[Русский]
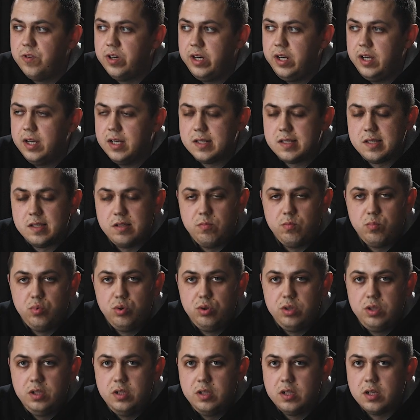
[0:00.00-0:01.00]
вариаций
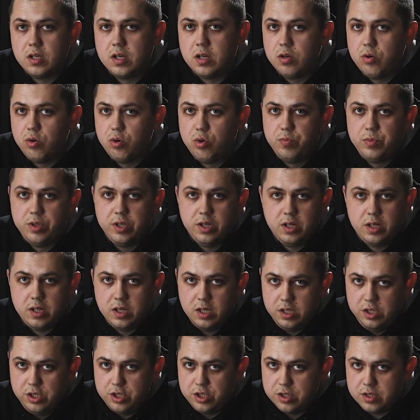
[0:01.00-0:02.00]
бутылок огромное
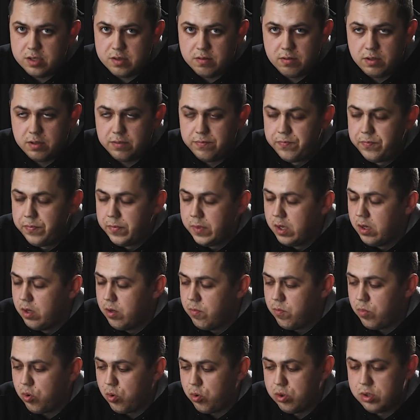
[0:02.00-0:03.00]
количество.
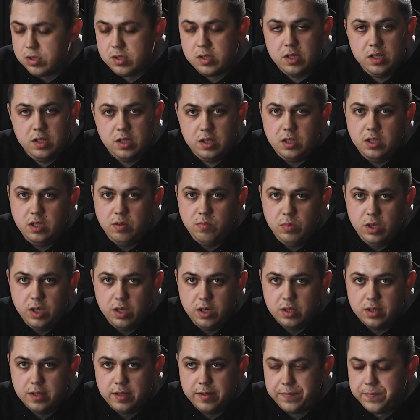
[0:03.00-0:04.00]
Просто их
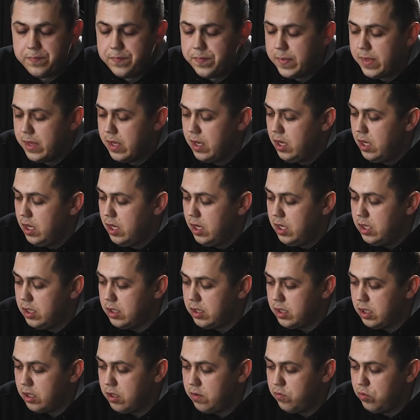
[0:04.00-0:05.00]
немерено.
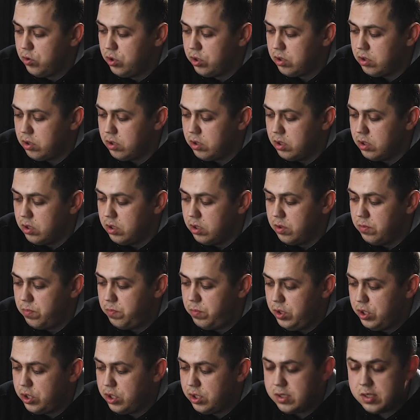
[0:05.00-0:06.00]
Так вот, э,
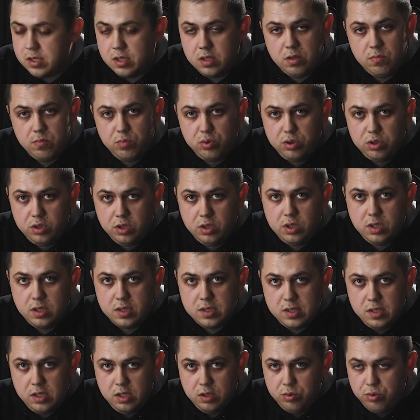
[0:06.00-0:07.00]
пишется на бутылке
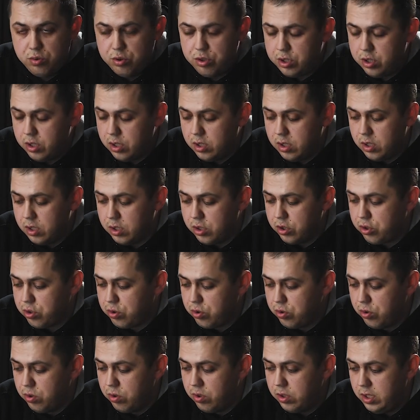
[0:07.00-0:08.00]
следующее,
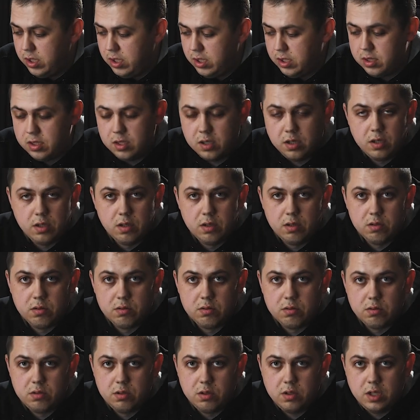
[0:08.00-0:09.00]
что это
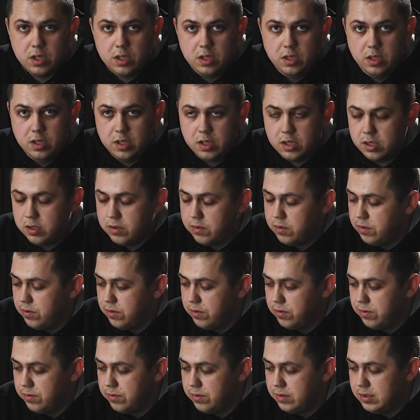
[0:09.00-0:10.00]
коньяк,
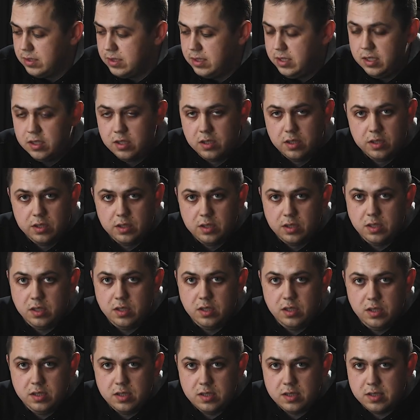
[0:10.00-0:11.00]
э, сделанный
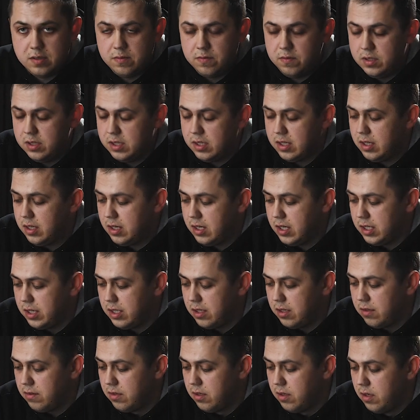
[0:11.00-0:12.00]
из
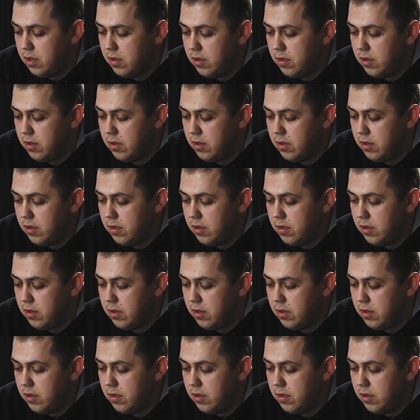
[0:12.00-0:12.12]
винограда,